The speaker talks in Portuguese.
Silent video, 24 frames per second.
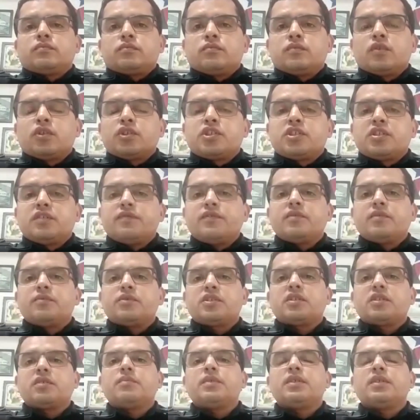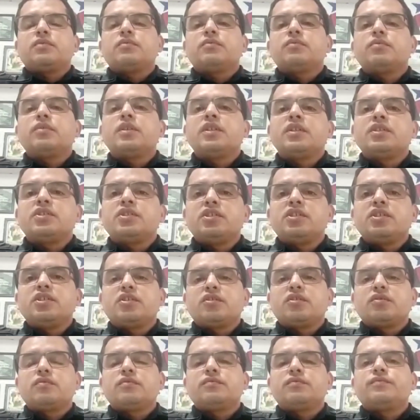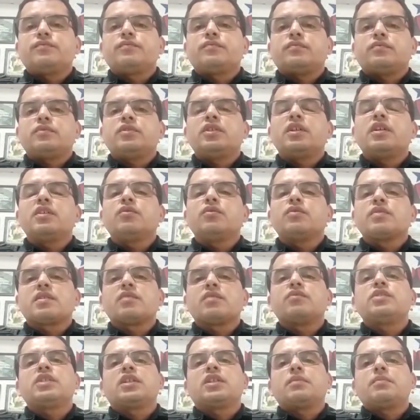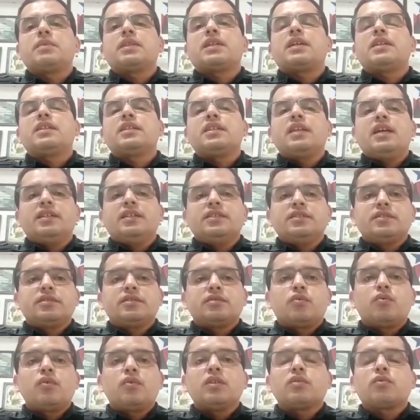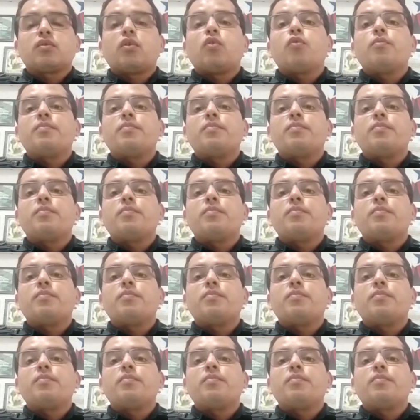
nós tivemos também um registro de redução de criminalidade. Quanto ao